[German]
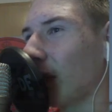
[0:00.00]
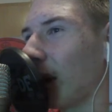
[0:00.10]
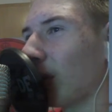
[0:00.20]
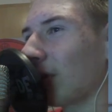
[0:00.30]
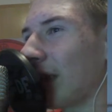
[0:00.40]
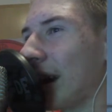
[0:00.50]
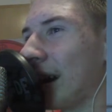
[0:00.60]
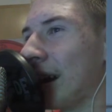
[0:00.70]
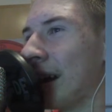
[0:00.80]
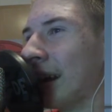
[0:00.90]
zur
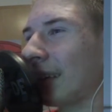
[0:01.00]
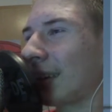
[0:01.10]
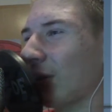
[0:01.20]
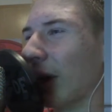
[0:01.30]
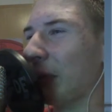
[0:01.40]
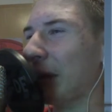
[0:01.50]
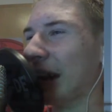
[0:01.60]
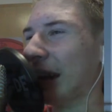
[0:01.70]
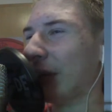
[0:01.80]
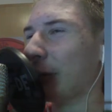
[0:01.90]
Auswahl.
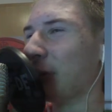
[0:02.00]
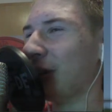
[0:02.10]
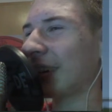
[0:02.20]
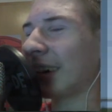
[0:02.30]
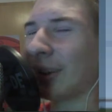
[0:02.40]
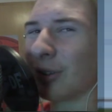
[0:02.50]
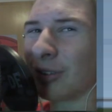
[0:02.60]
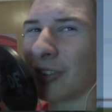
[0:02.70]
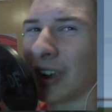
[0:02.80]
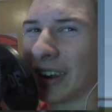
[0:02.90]
Zweimal
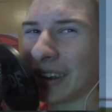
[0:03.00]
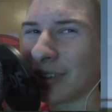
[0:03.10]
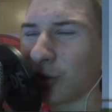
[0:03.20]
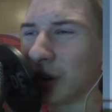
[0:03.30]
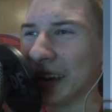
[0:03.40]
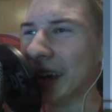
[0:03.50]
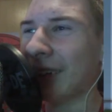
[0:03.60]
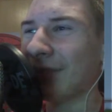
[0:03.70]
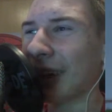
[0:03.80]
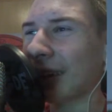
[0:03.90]
Liverpool-Trikots. Woran das wohl
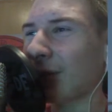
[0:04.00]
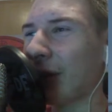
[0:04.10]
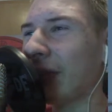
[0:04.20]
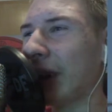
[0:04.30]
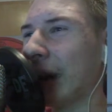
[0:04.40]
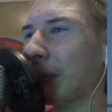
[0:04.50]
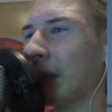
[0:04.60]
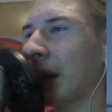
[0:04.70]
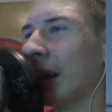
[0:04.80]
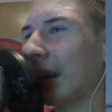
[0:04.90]
liegt? Welches wollen wir
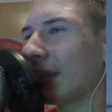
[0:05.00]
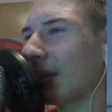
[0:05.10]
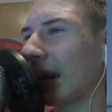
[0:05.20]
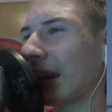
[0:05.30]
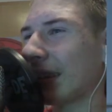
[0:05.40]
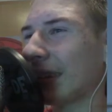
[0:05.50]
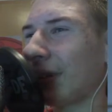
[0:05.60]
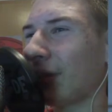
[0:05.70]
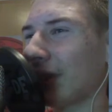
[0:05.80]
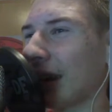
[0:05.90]
nehmen? Das oder das?
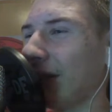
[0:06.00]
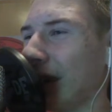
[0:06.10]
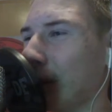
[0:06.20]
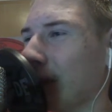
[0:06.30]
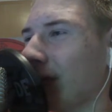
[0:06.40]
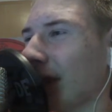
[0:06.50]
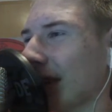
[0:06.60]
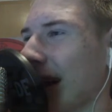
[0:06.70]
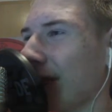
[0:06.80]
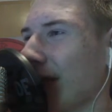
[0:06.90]
Ich würde sagen, wir nehmen
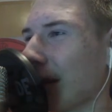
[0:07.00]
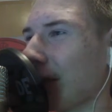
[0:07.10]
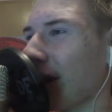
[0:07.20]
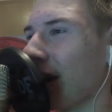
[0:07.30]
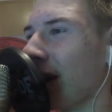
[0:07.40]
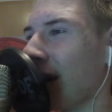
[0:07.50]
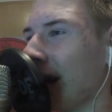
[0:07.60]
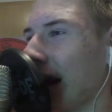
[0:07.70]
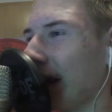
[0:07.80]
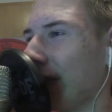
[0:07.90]
das einfarbige.
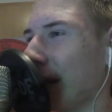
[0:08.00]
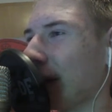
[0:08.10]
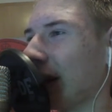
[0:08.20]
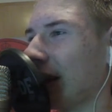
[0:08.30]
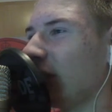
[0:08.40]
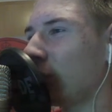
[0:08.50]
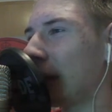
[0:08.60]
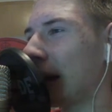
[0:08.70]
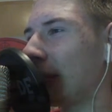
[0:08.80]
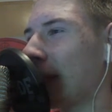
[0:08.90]
einfarbige. Die
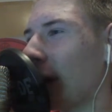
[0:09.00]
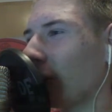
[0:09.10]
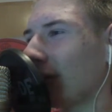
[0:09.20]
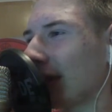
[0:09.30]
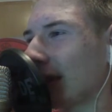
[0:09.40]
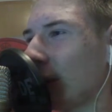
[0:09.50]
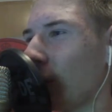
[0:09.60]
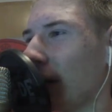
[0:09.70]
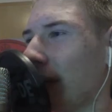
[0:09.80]
spielen im Auswärtstrikot,